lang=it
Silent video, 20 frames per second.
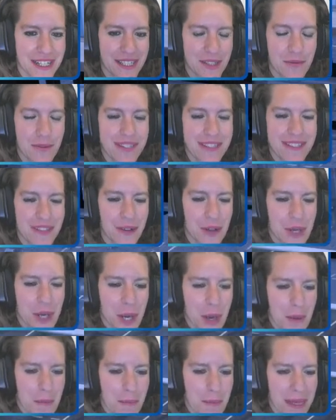Di questo
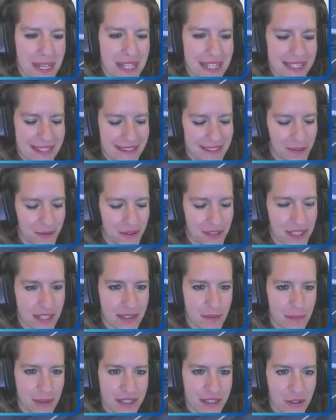bellissimo...
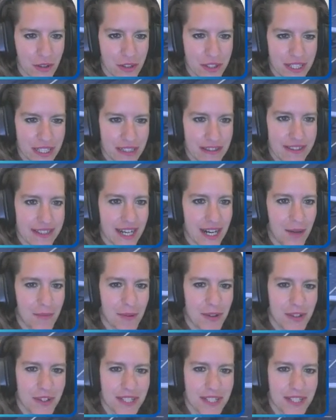Aspetta che lo ingrandiamo.